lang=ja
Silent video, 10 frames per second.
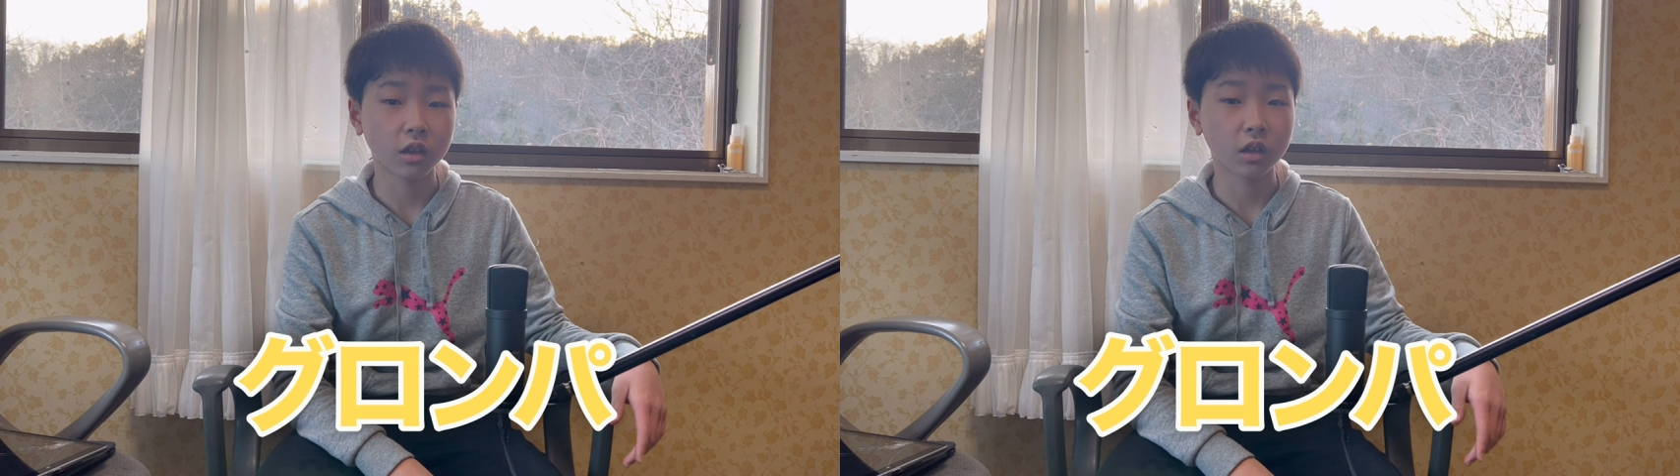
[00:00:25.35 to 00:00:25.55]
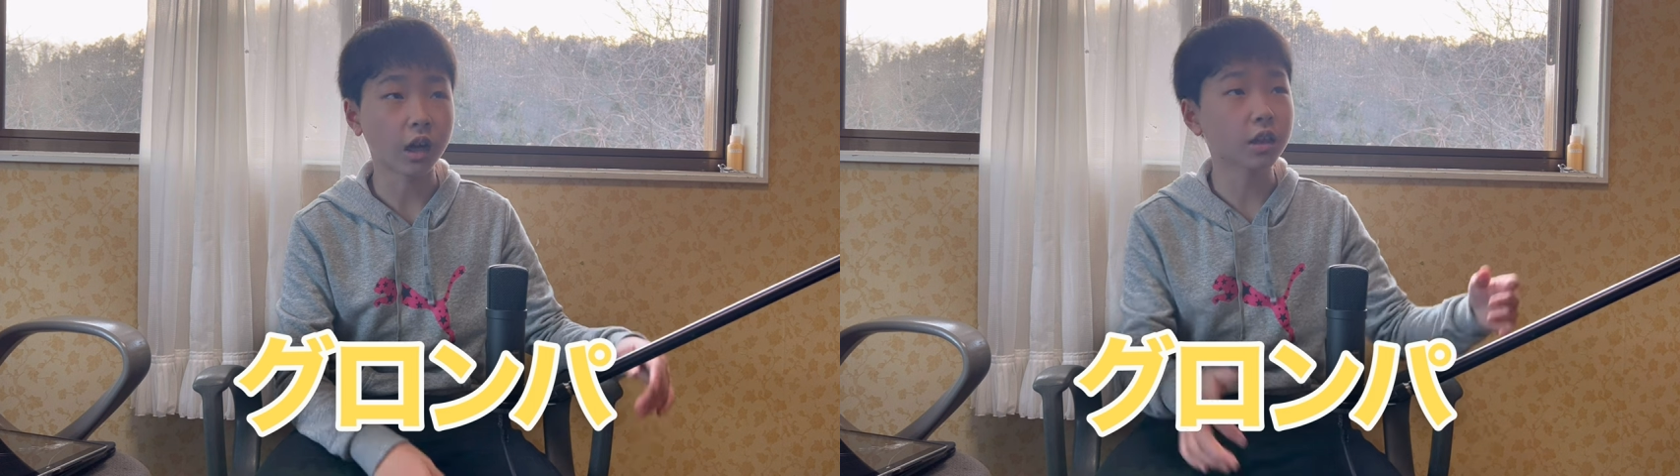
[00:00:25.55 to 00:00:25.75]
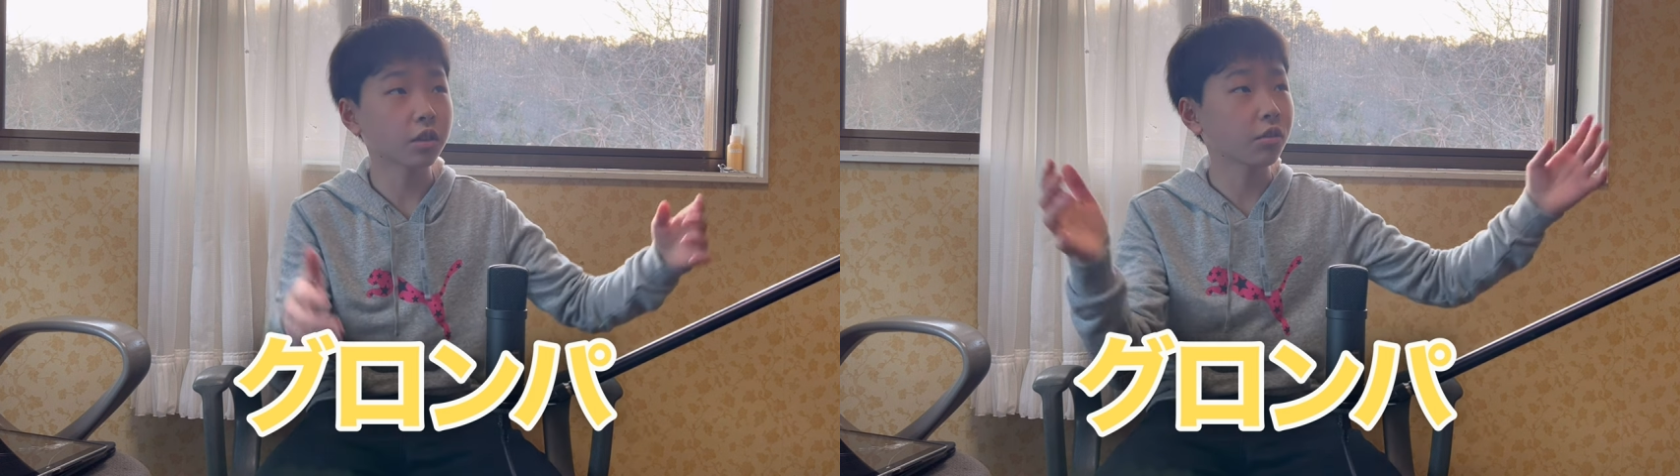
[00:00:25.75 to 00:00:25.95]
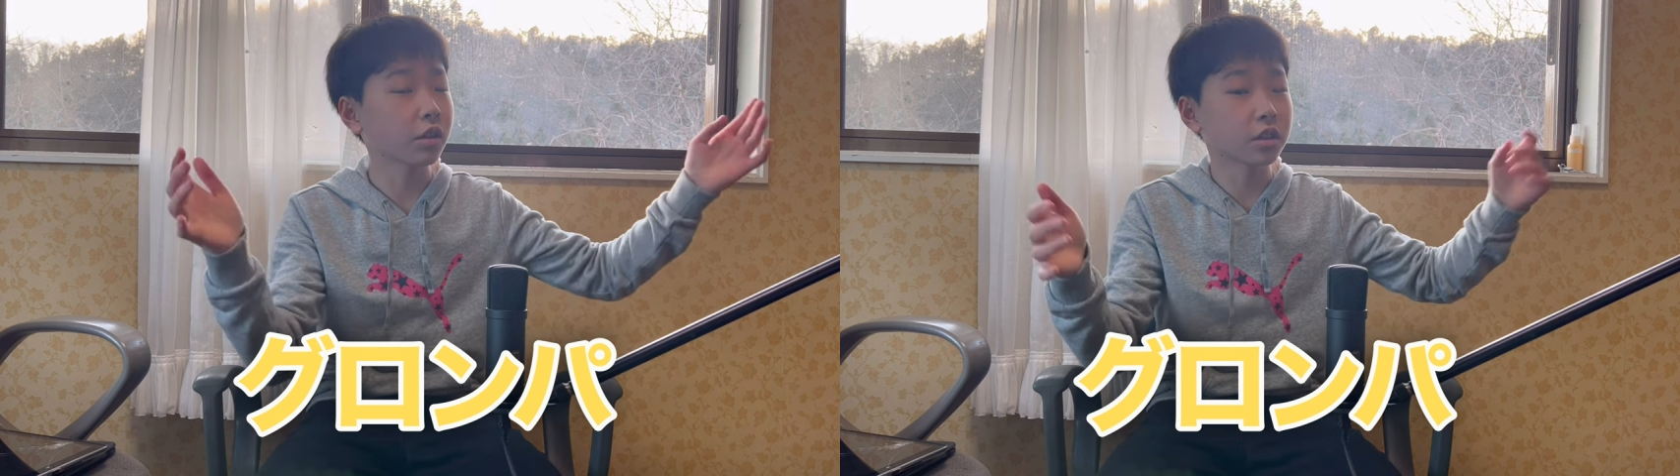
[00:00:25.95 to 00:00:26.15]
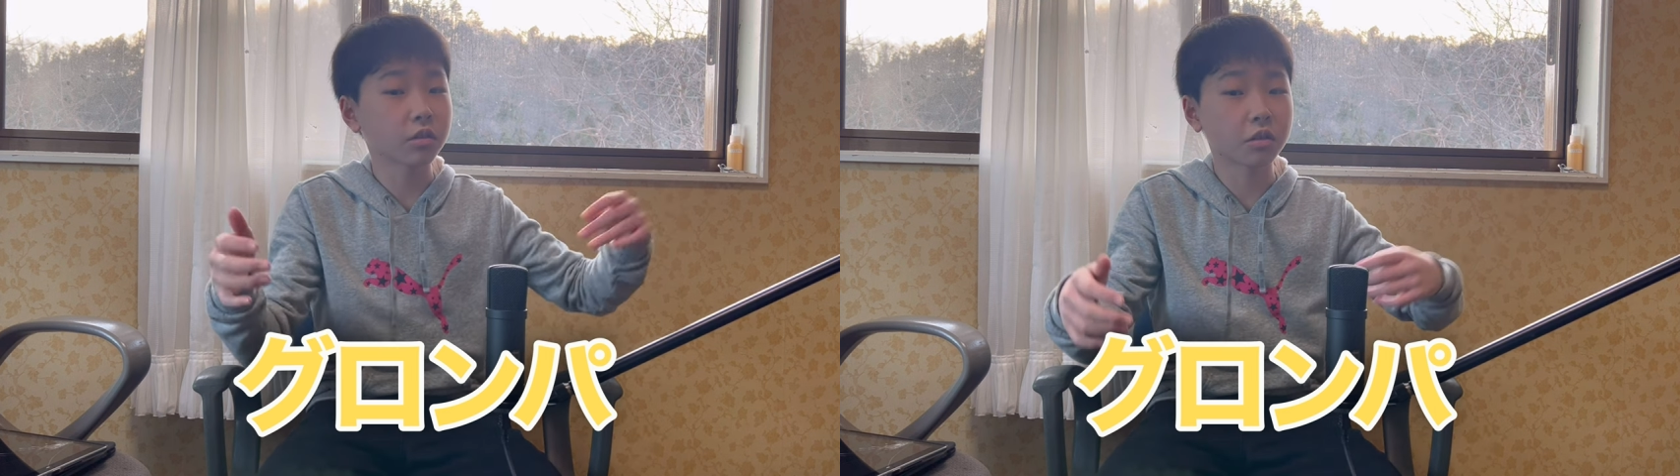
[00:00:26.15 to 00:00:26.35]
反響
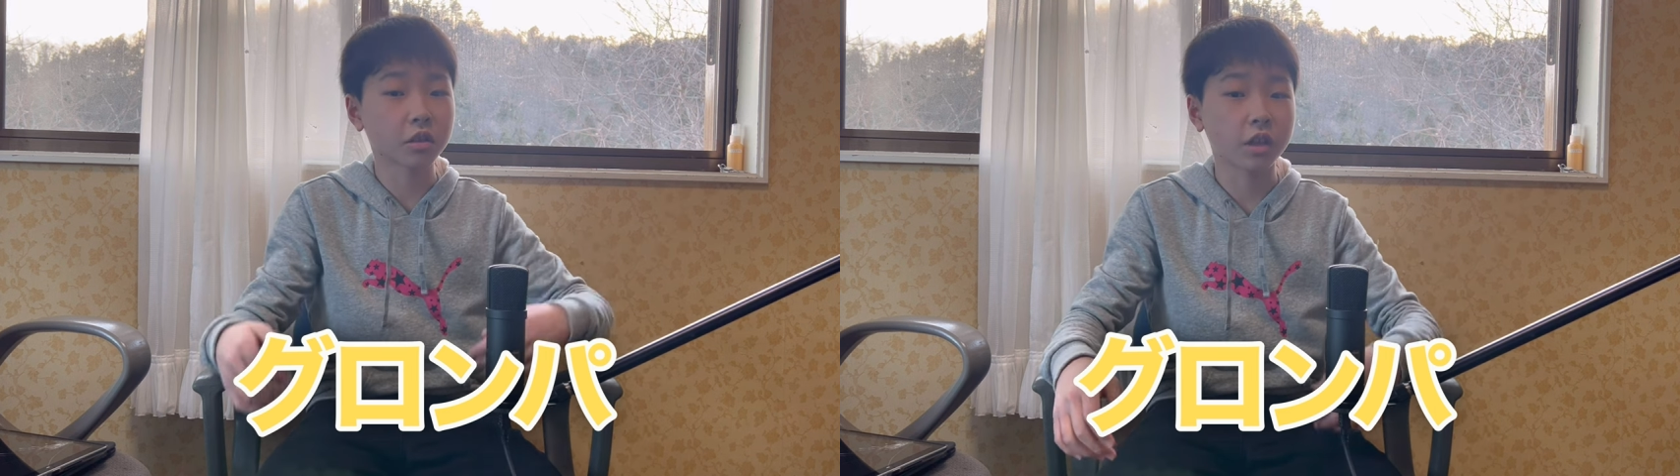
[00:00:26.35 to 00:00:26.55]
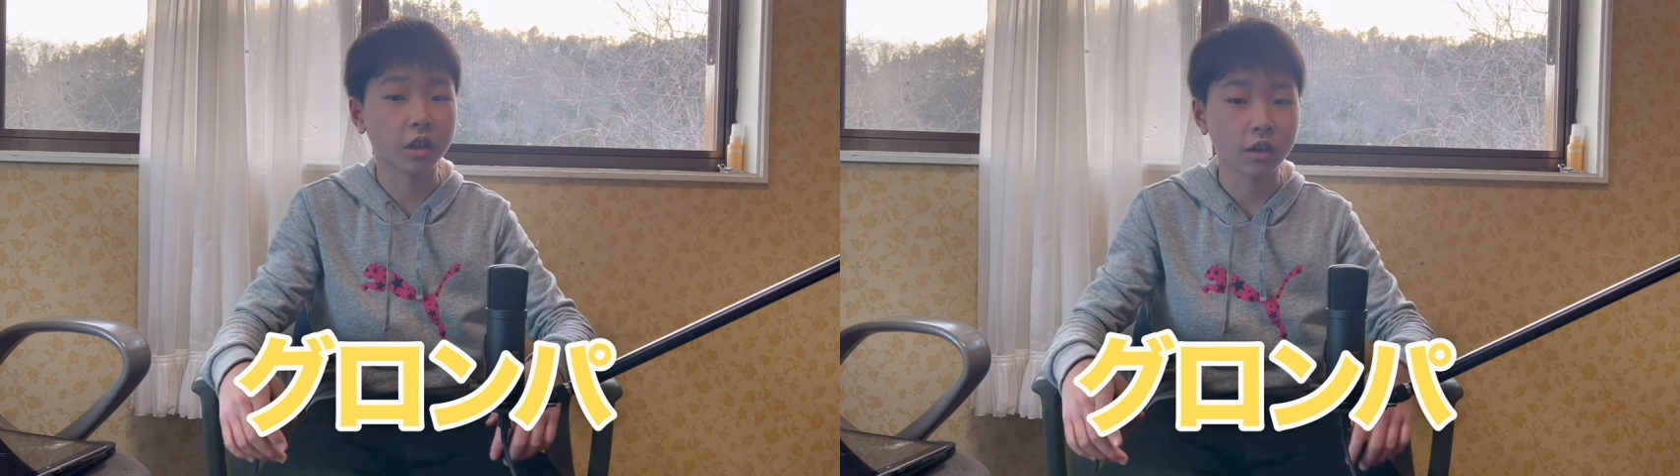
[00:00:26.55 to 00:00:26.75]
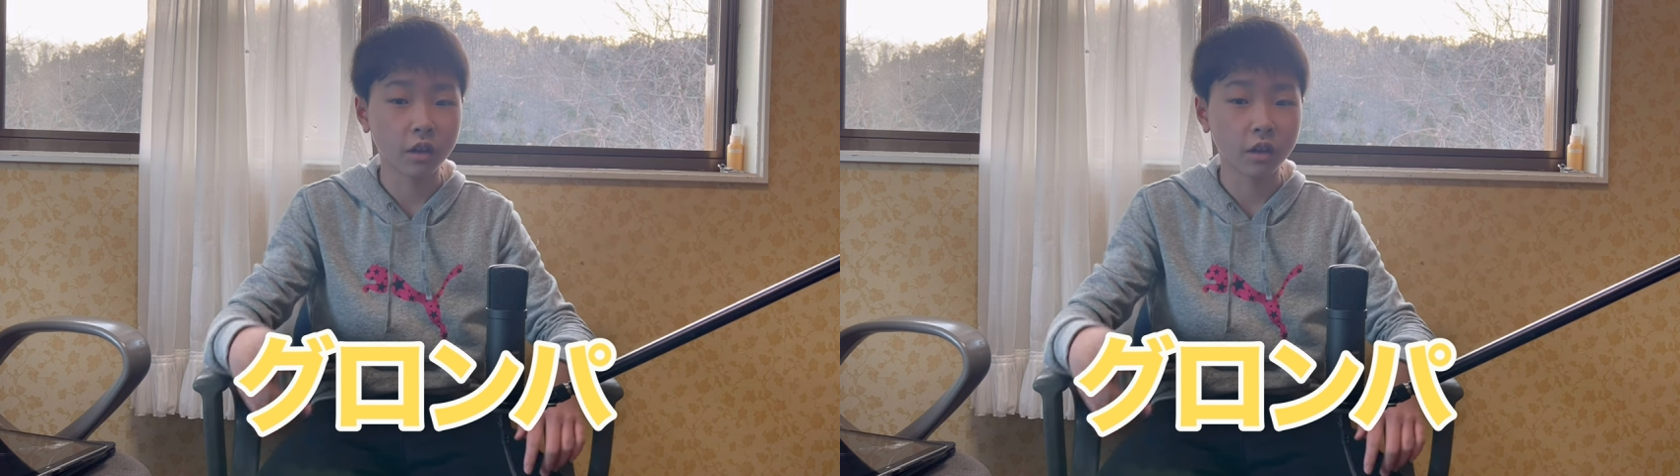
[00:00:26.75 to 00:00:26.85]
がすごくて、